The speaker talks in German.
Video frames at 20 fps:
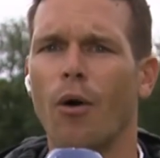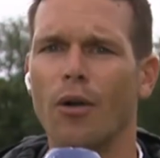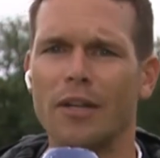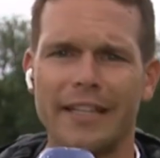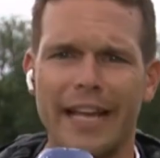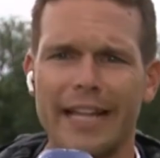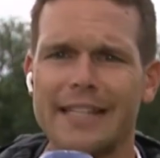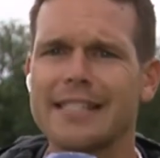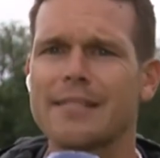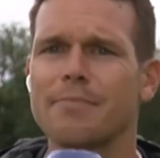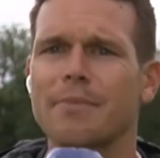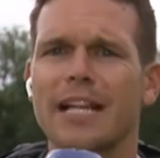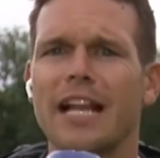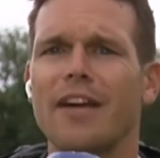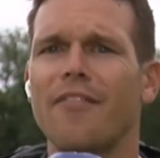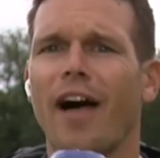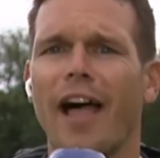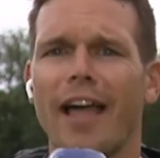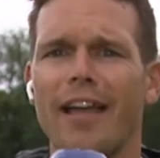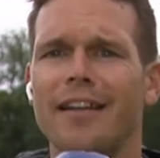Und jetzt
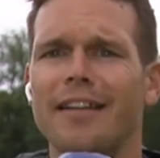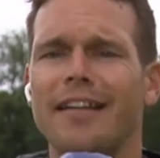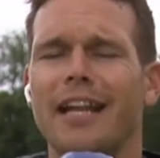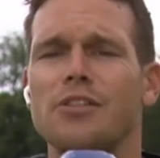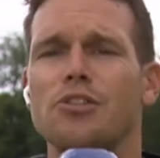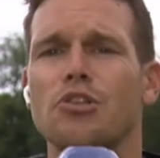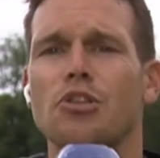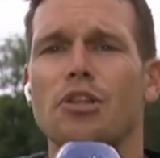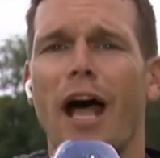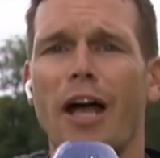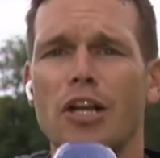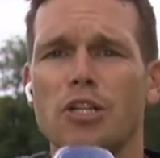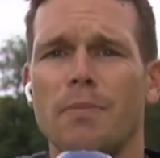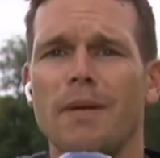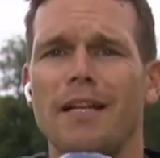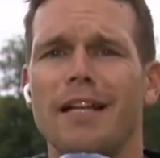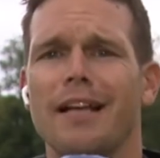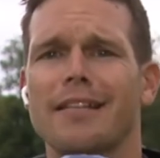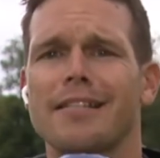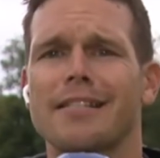mittlerweile
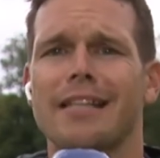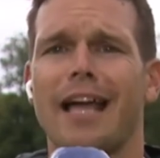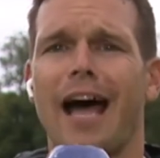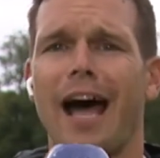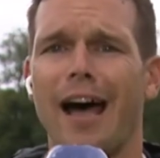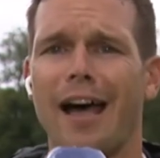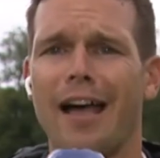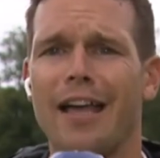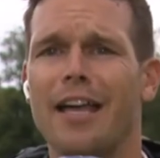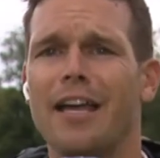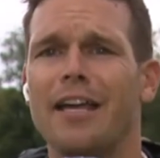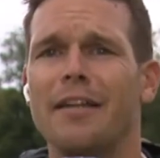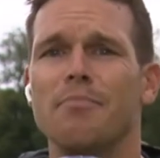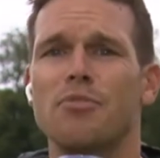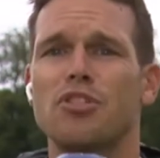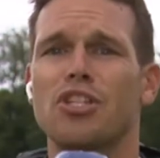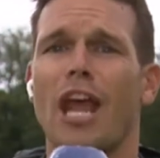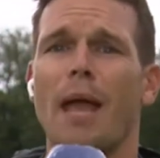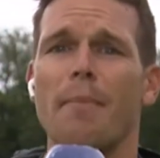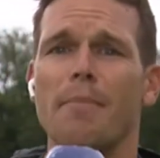Nationalspieler, Star, im
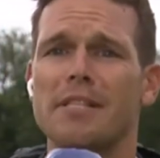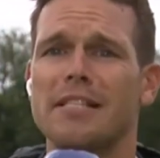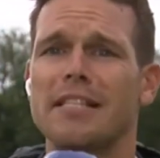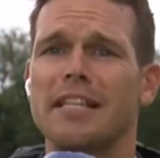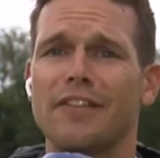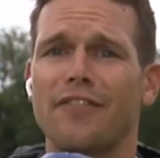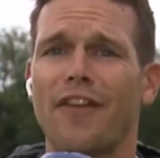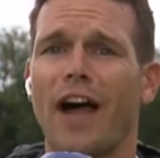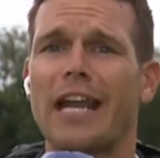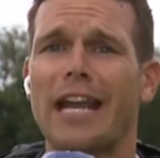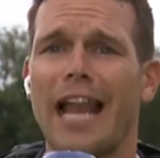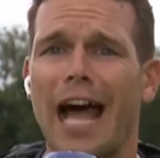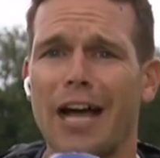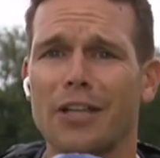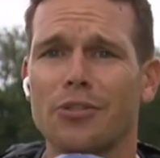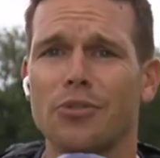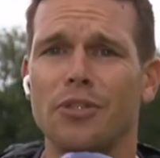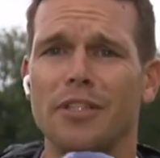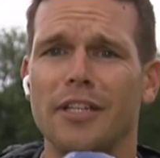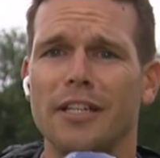Champions League Final
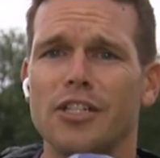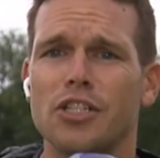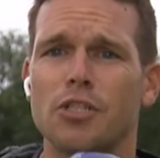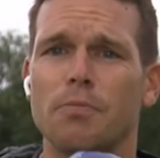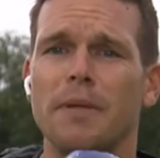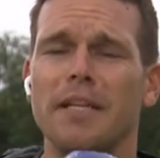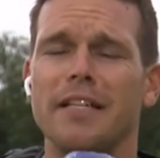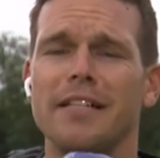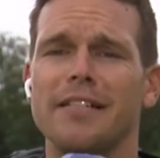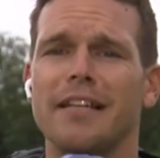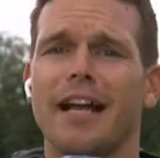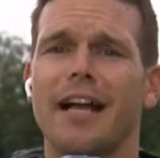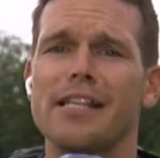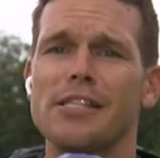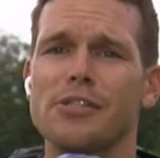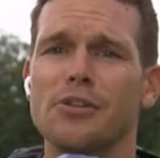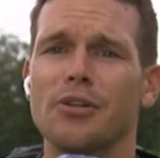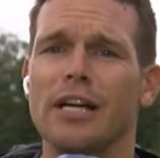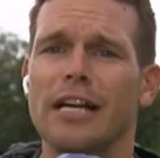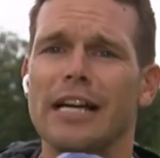8 Turnier gespielt.
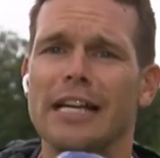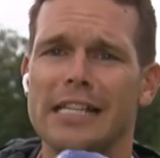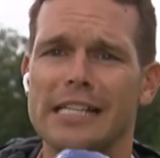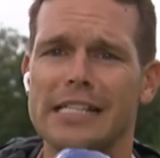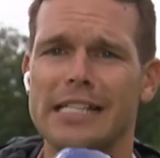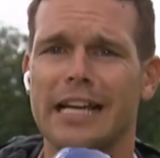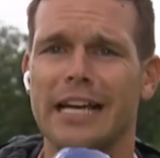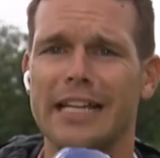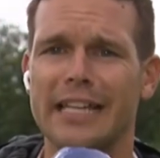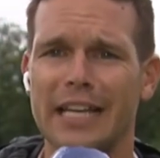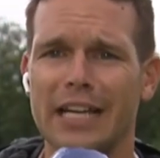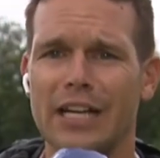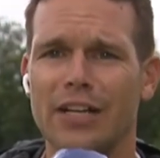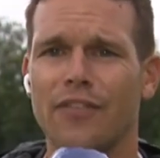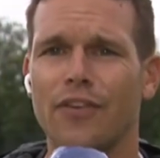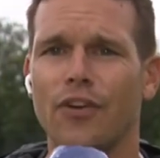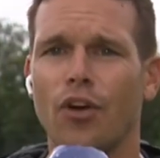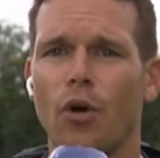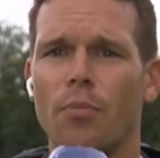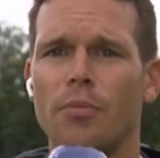Also diese Karriere
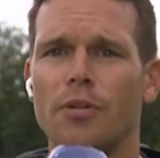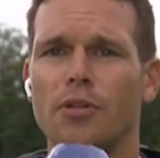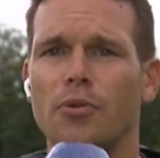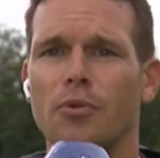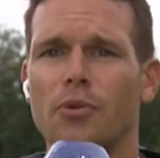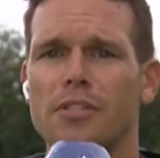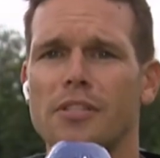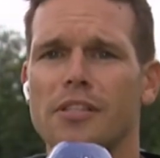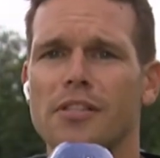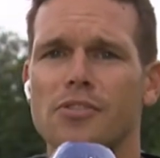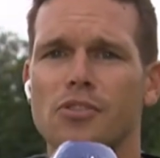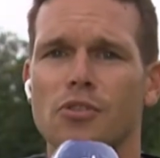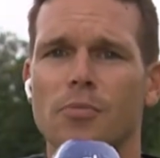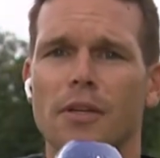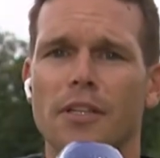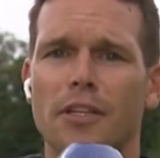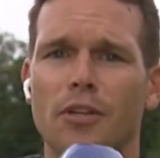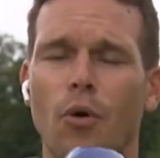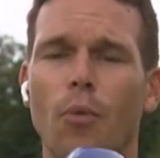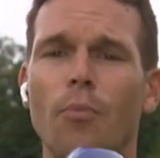von Robin Gosens
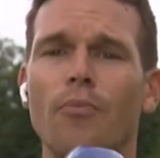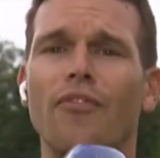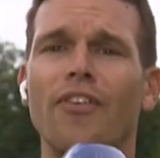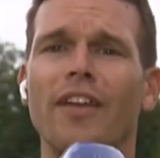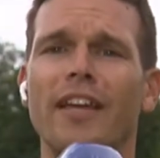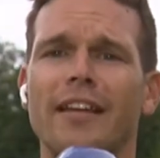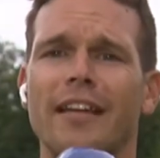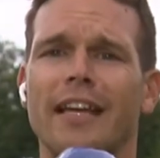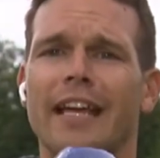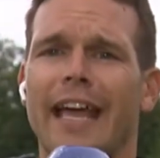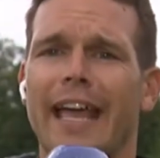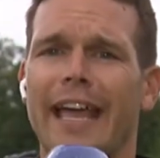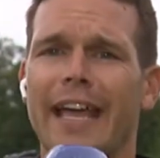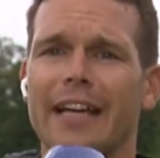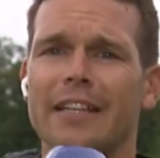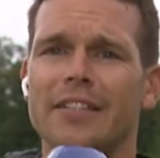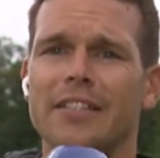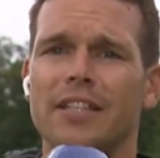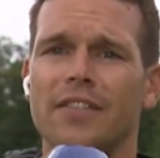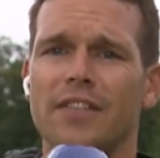über den Umweg
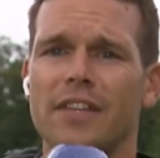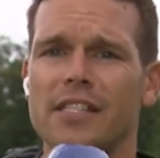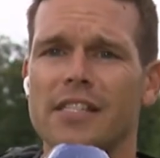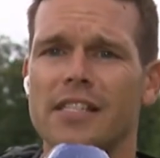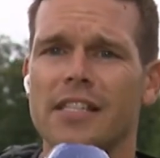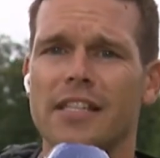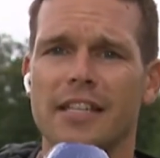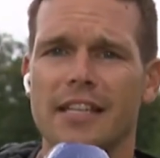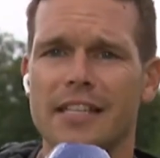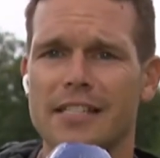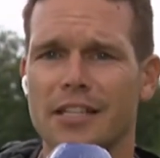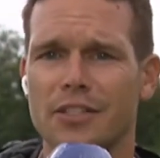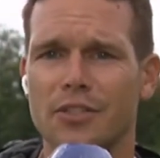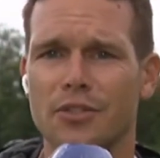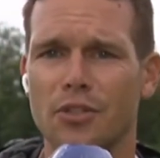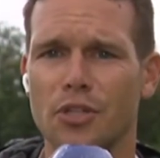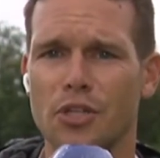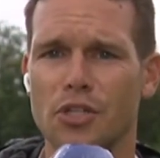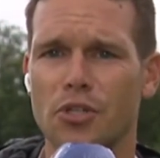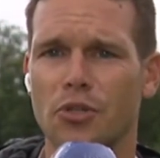RNDWC ist natürlich